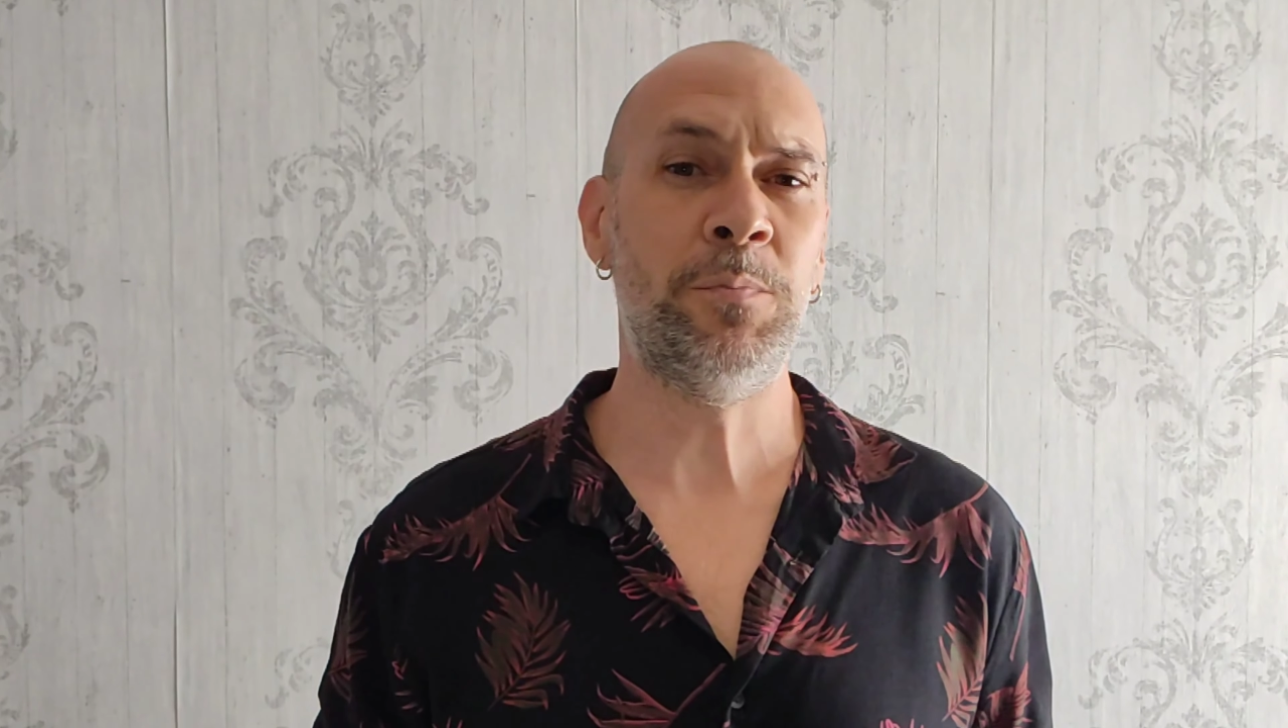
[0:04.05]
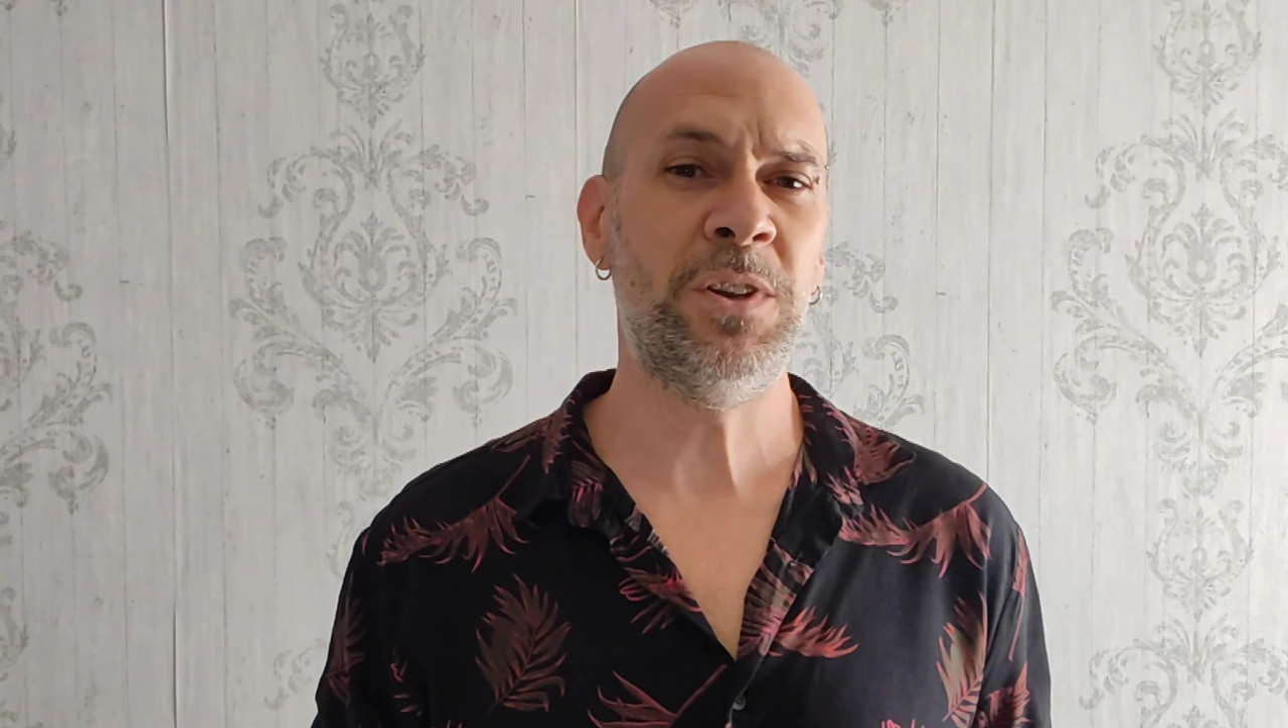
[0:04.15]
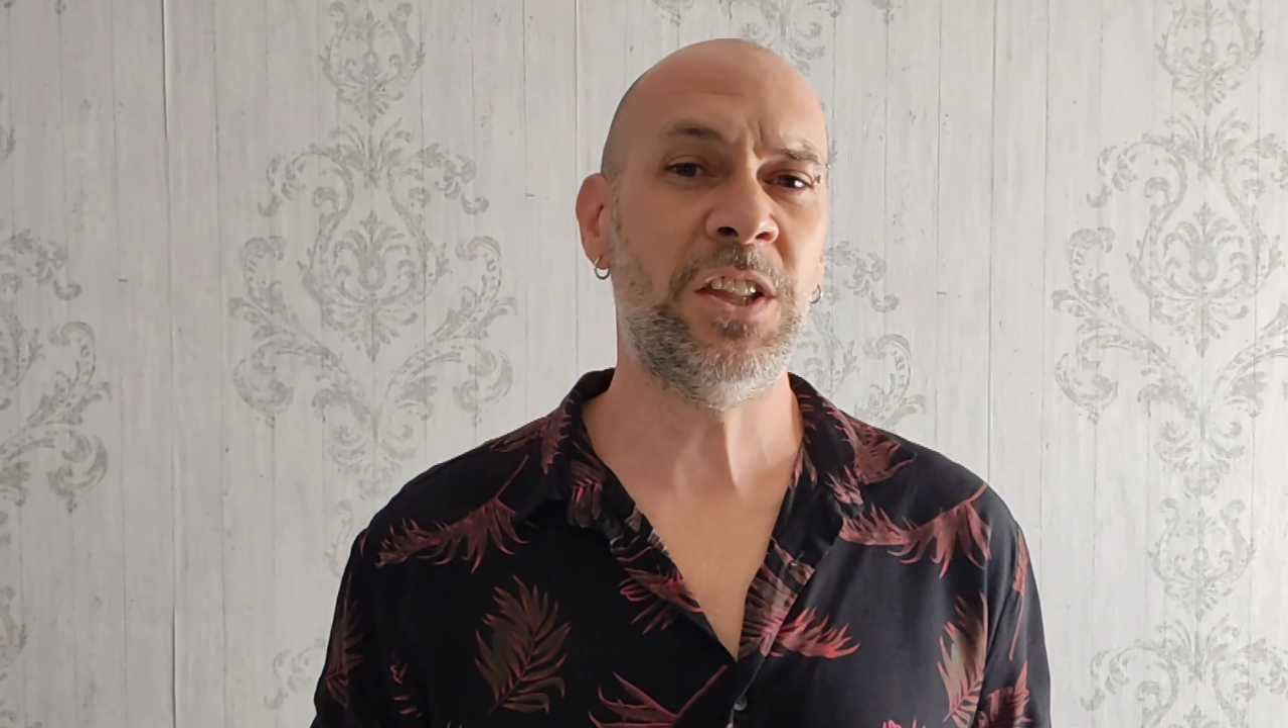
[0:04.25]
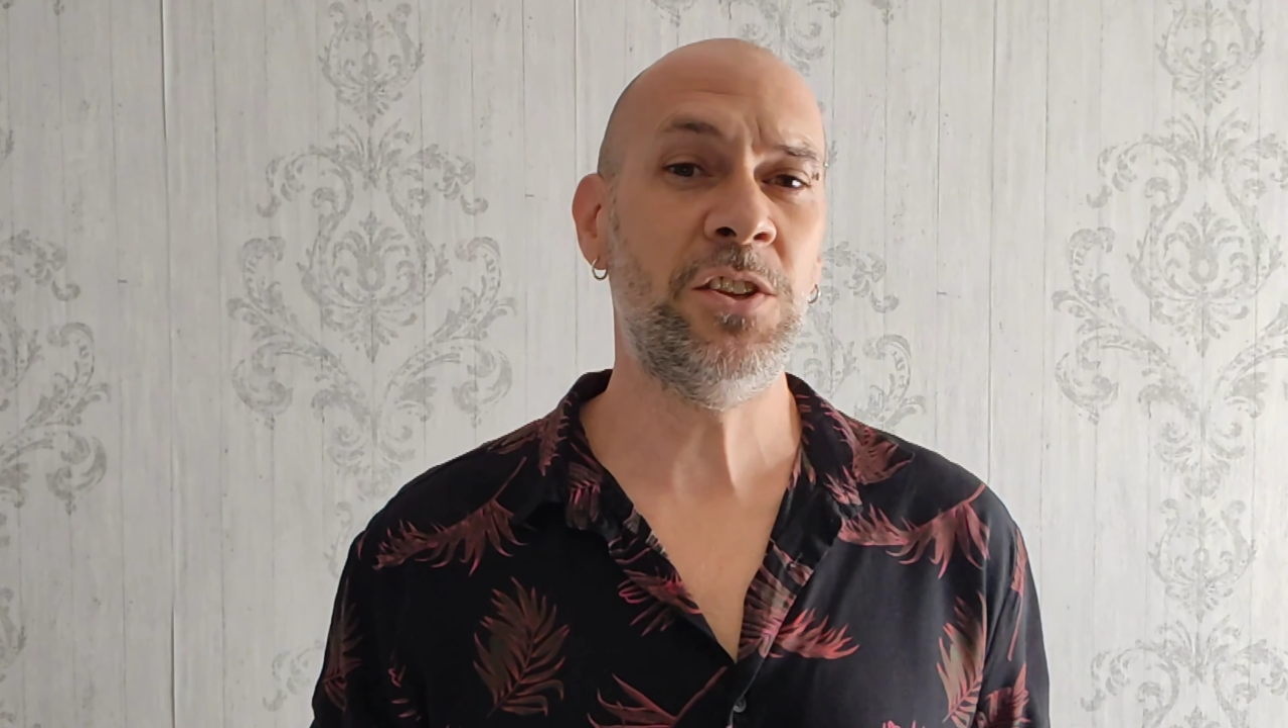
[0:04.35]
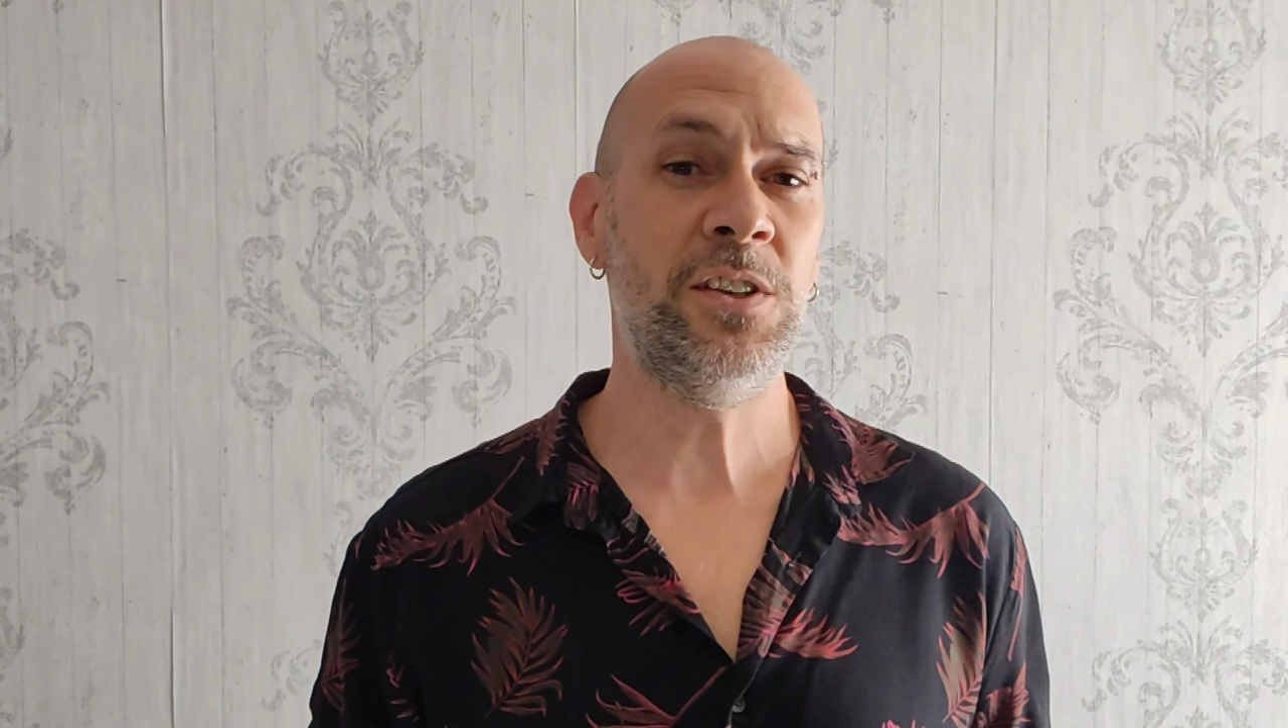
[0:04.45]
e
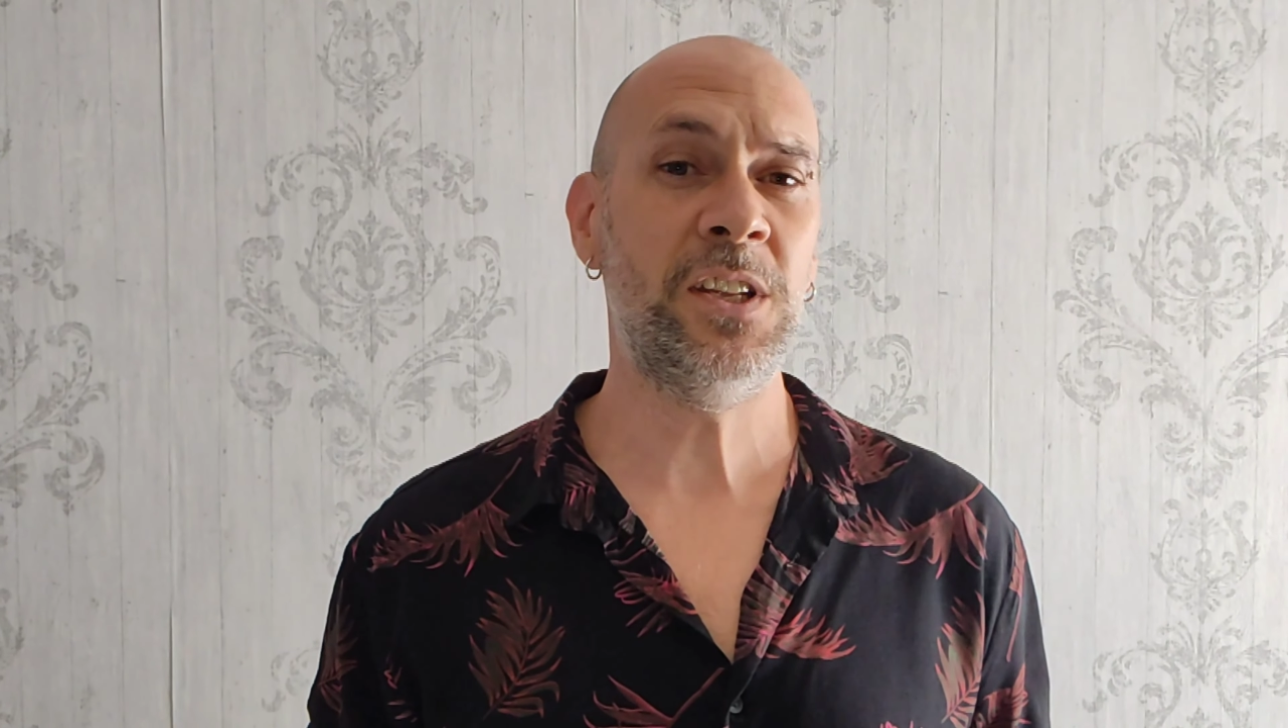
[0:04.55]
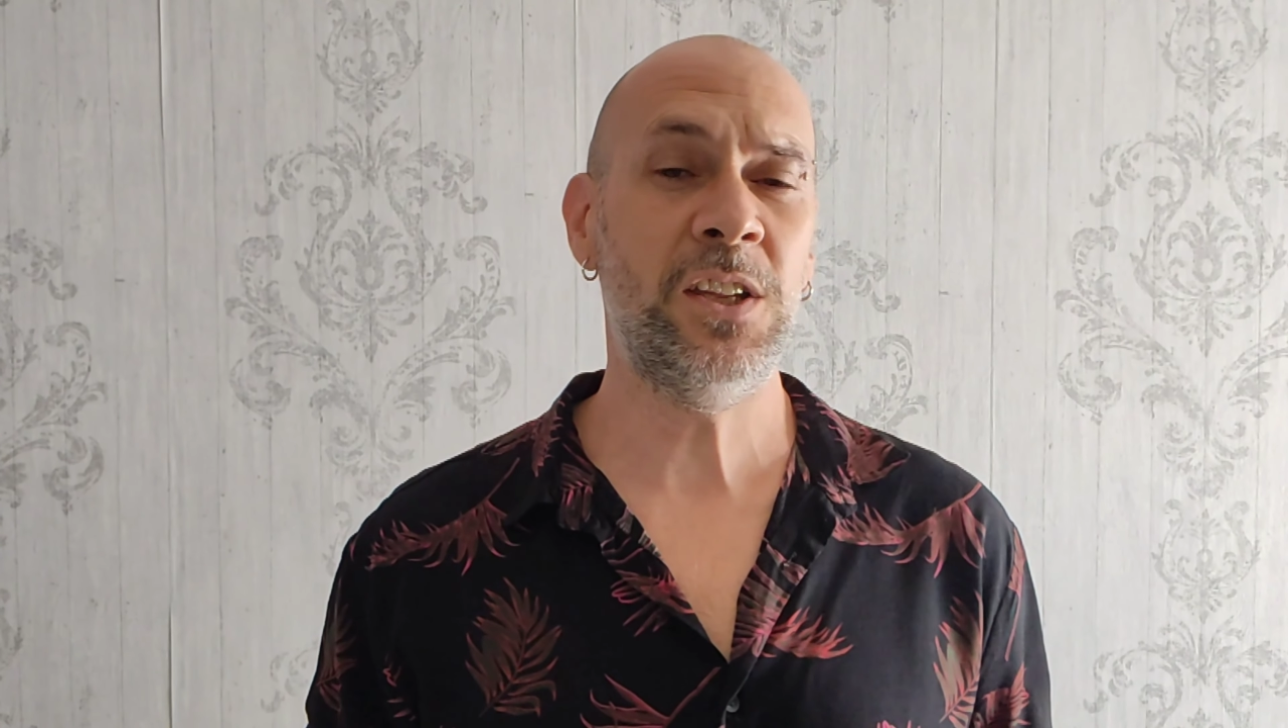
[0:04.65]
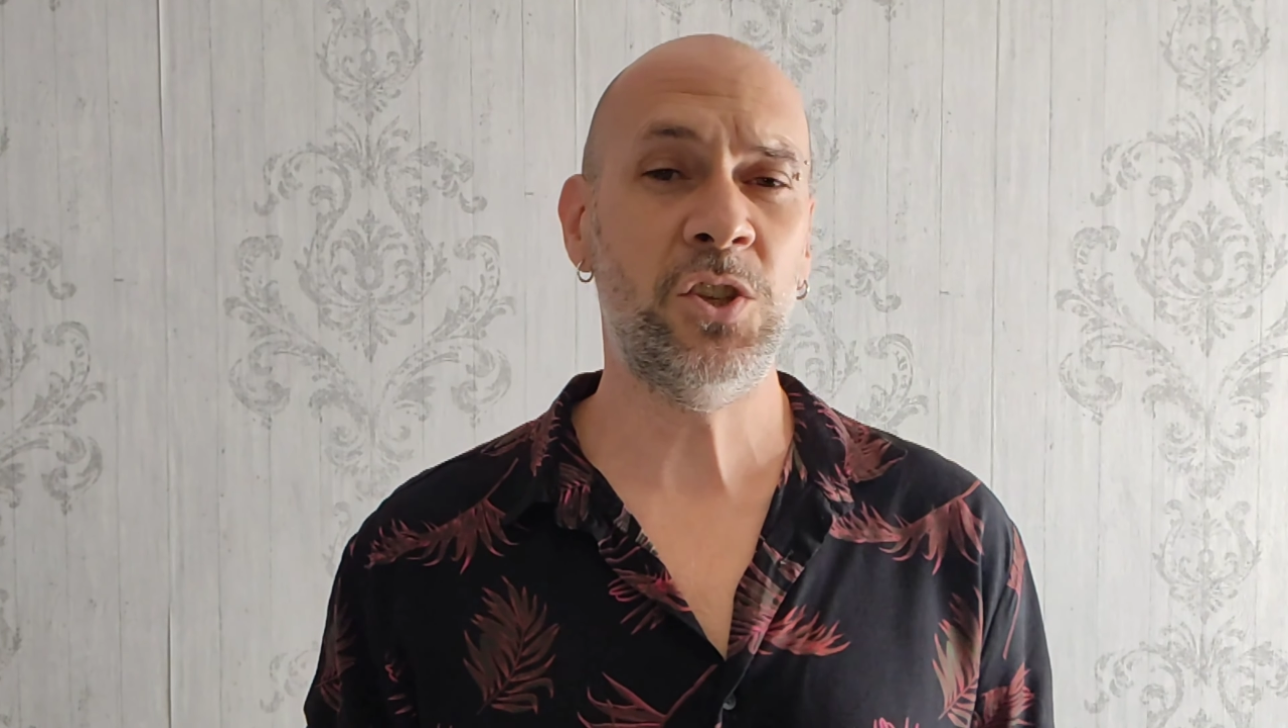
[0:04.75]
Inspiraciones,